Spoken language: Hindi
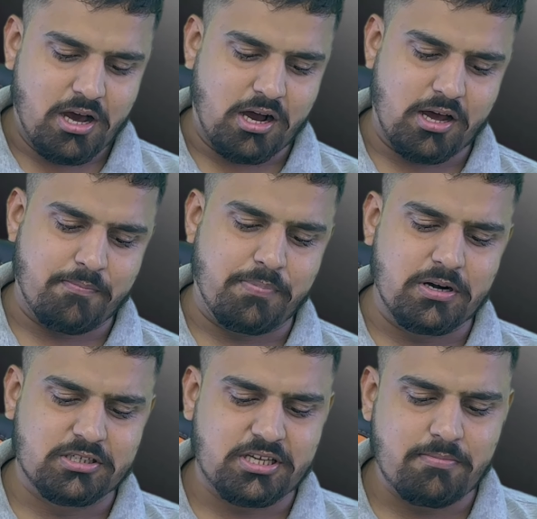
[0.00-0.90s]
अगर
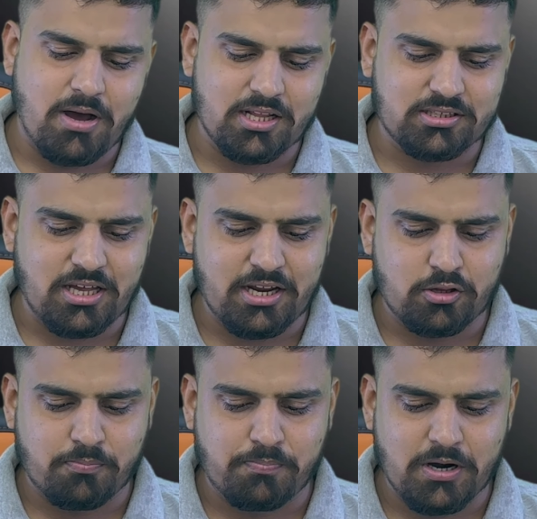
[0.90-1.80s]
बर्ड्स की बात करें
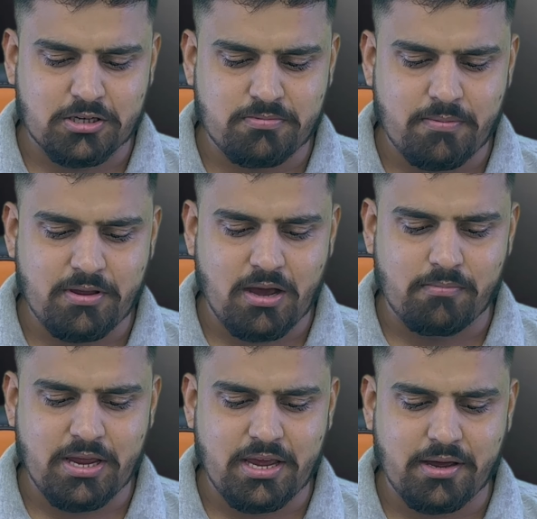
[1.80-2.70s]
तो बर्ड्स में भी
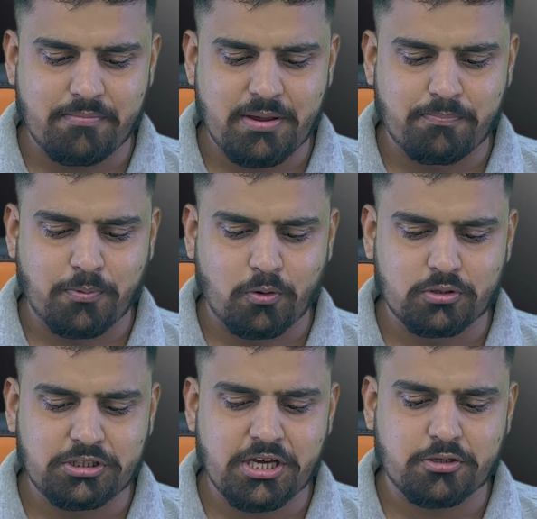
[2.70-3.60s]
हमें हमें
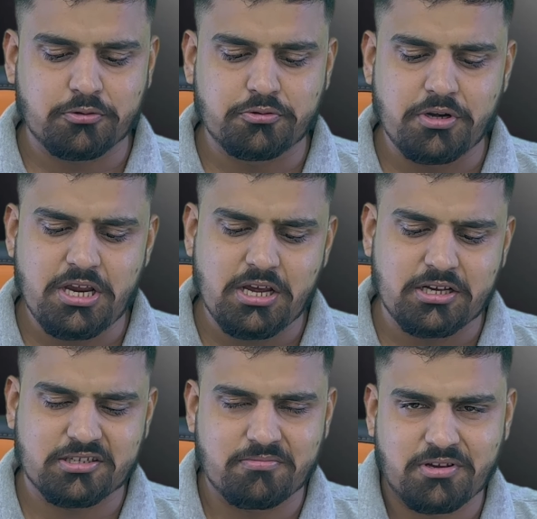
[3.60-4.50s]
बहुत ही एक यूनिक
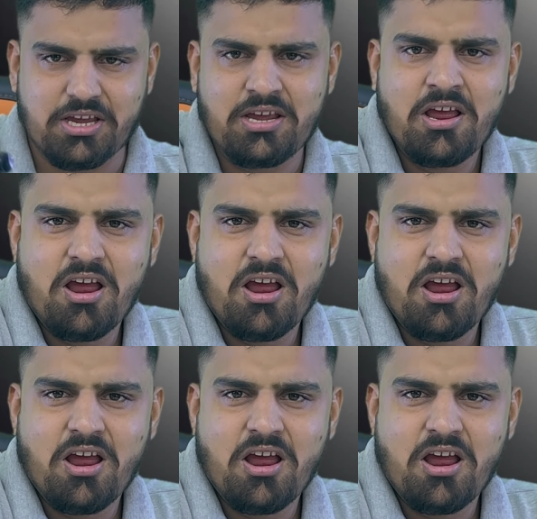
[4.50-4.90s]
किस्म की